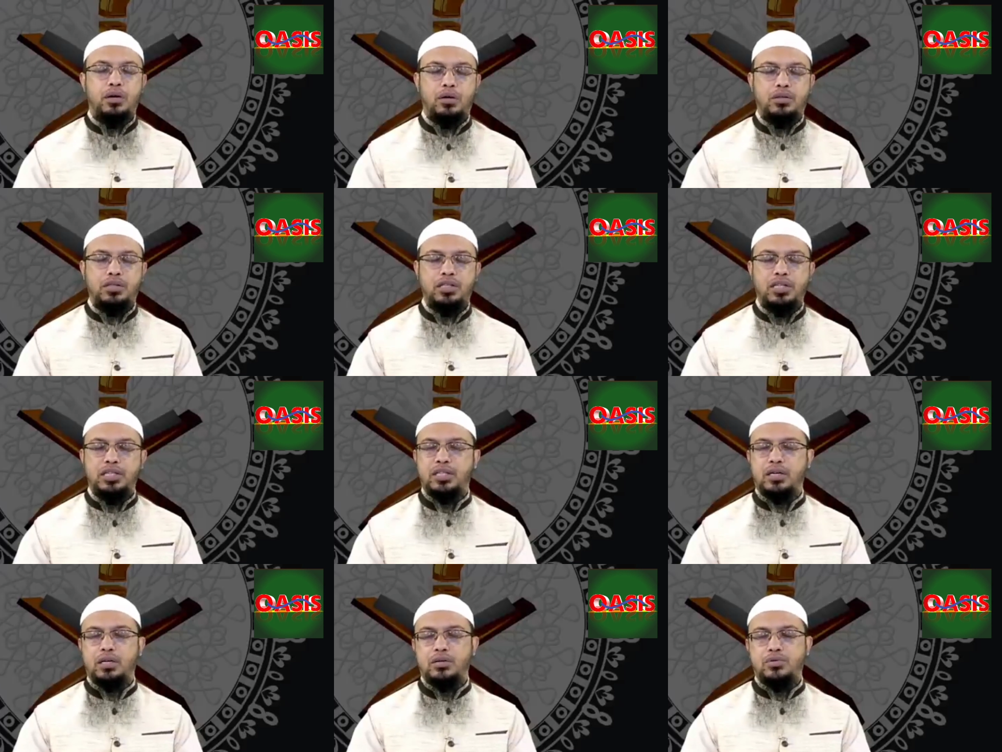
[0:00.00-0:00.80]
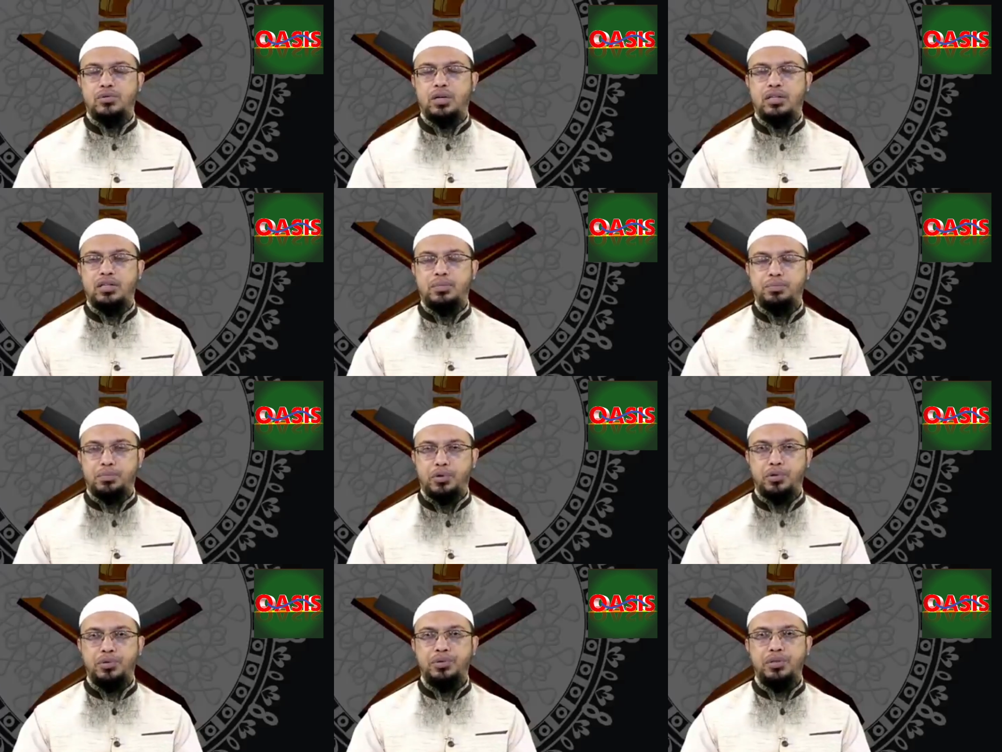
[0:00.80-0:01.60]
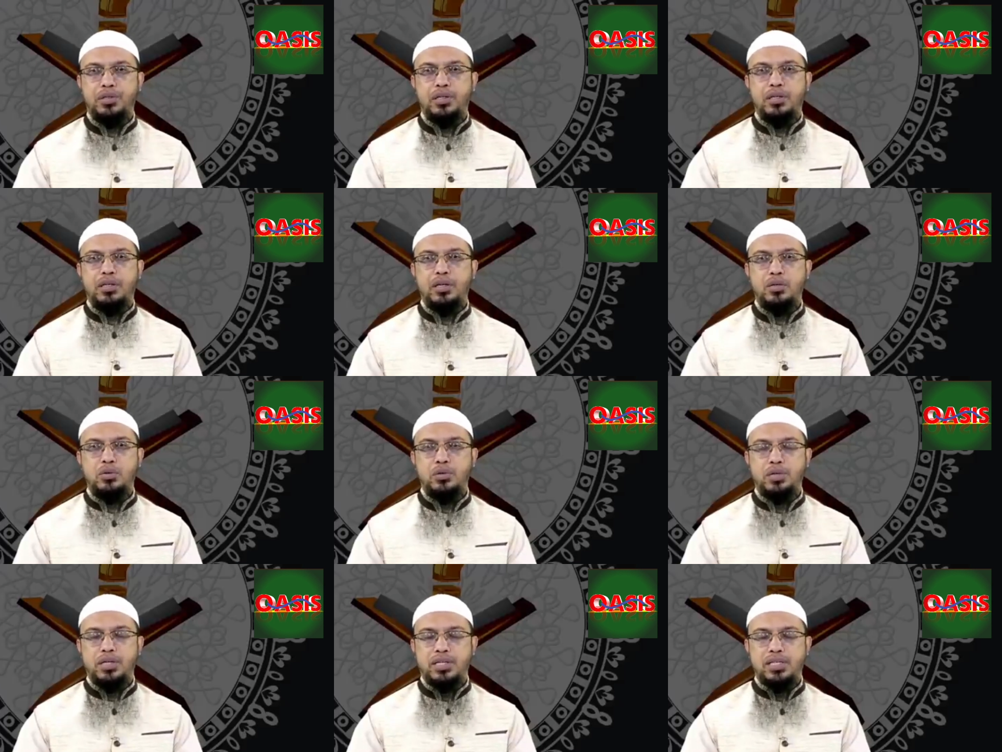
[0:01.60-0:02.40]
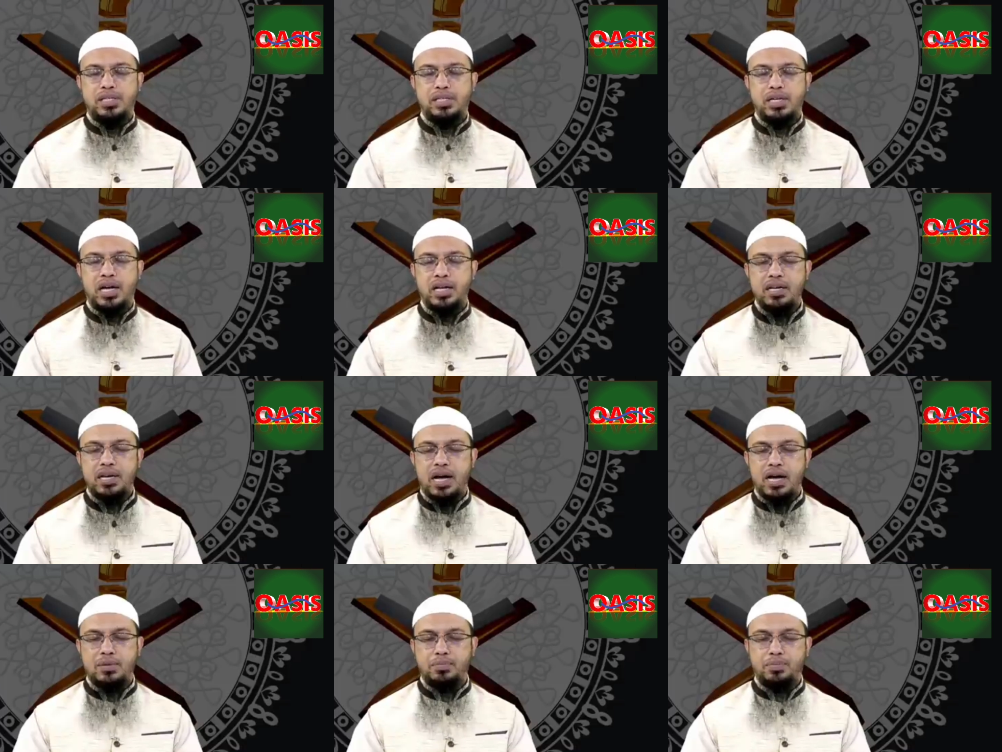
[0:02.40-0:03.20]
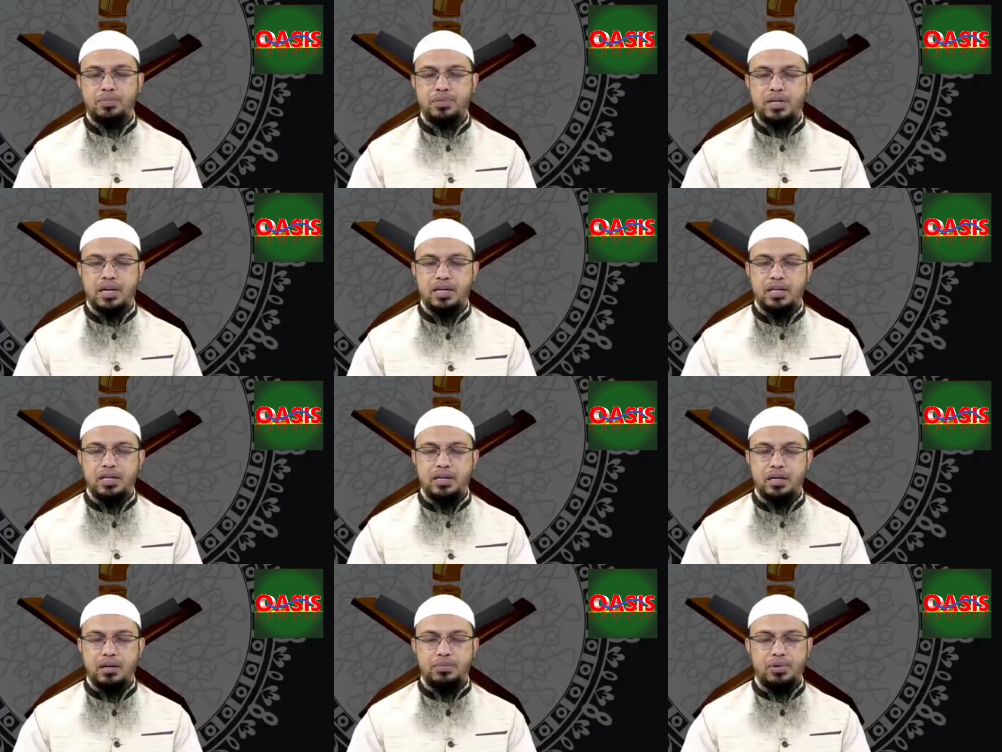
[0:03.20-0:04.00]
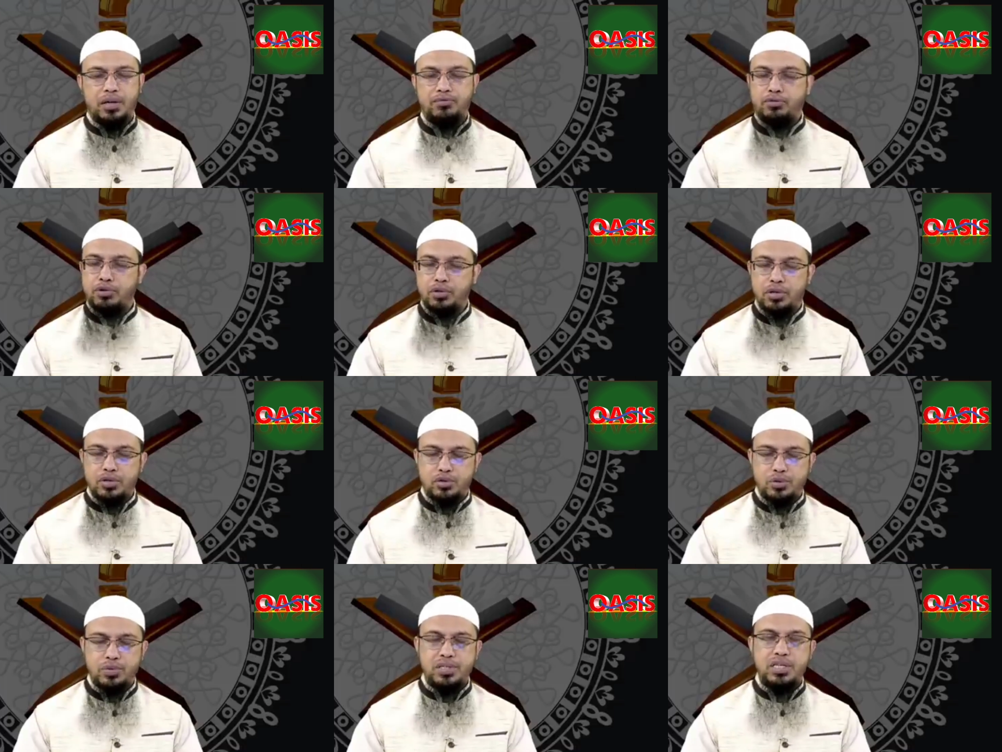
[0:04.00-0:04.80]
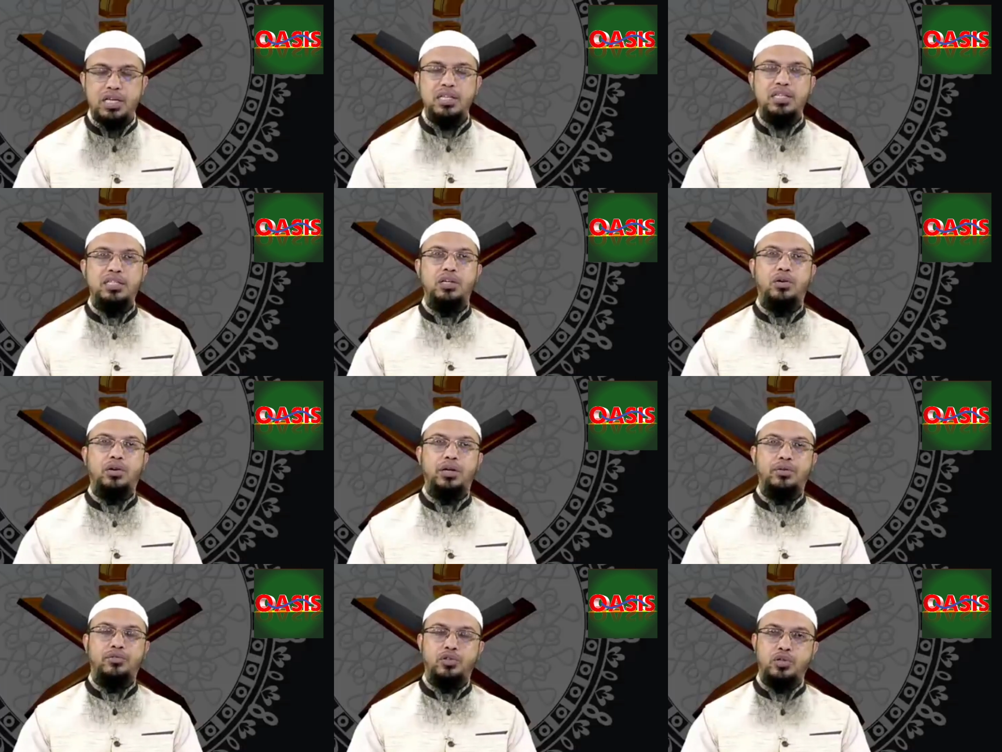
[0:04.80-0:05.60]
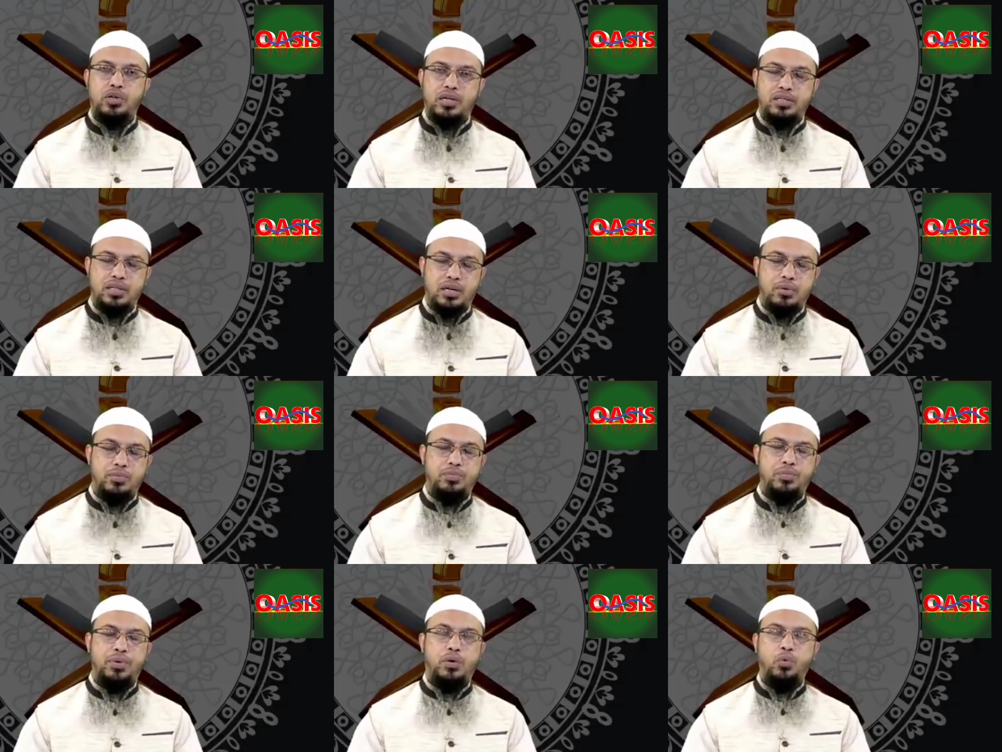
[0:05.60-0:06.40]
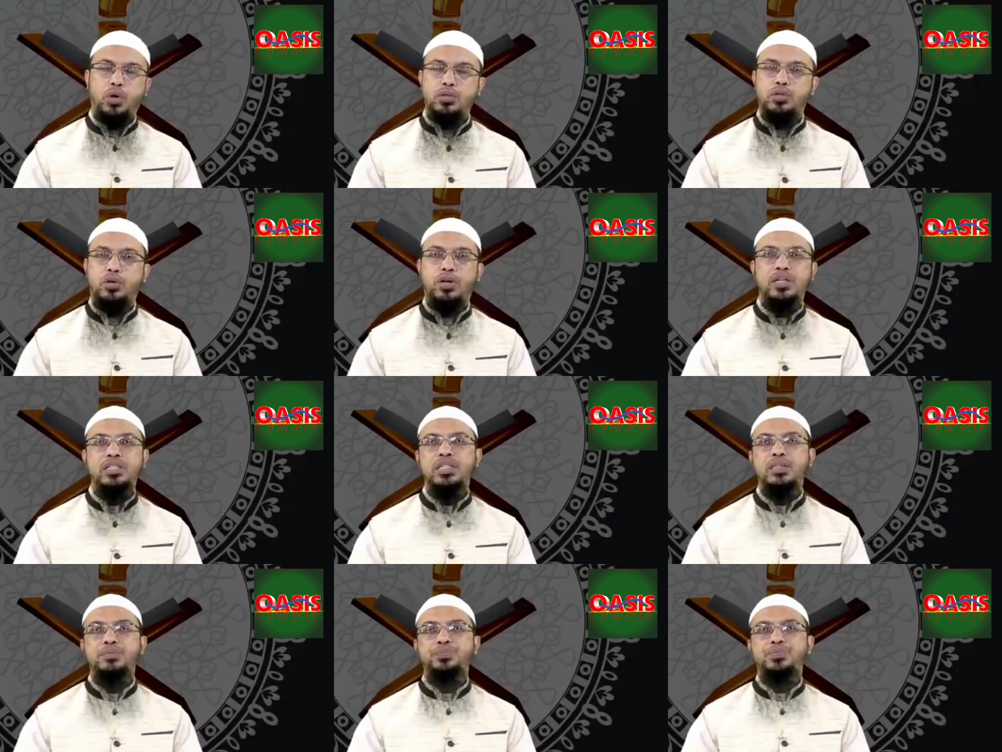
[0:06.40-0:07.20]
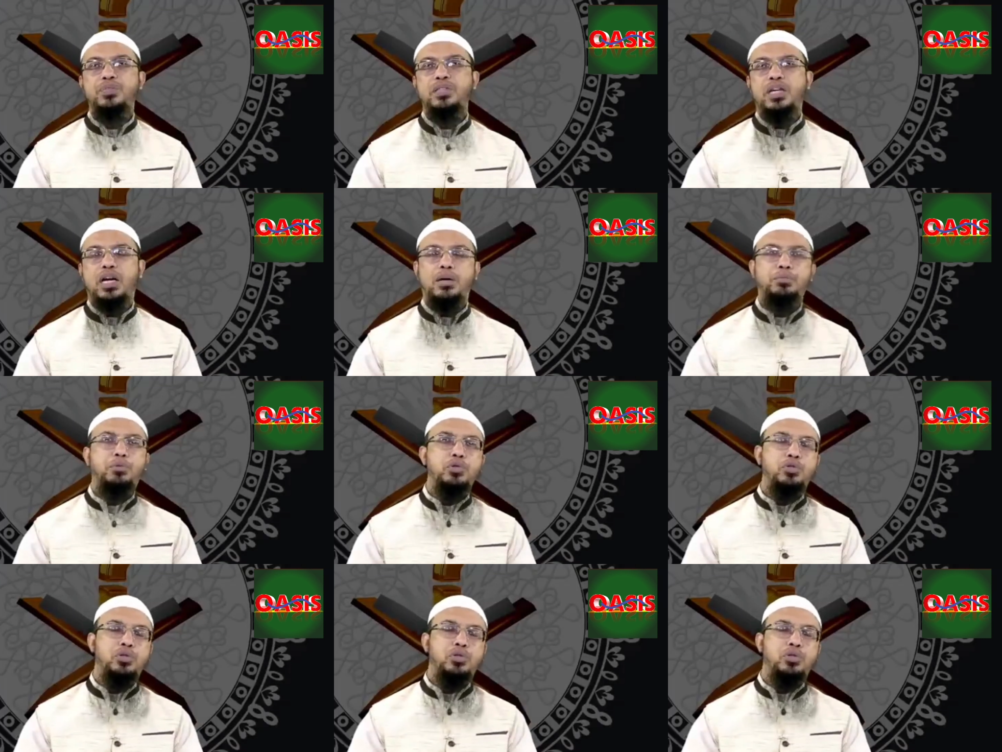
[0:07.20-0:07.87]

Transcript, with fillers: অর্থাৎ এশার সলাতের পর কিন্তু এটাকে সাহারির আগ সাহারির আপনার ফজরের সোভে সাহারিক যে হয় ফজরের আজান বা ওক্ত হয় যে তার আগ পর্যন্ত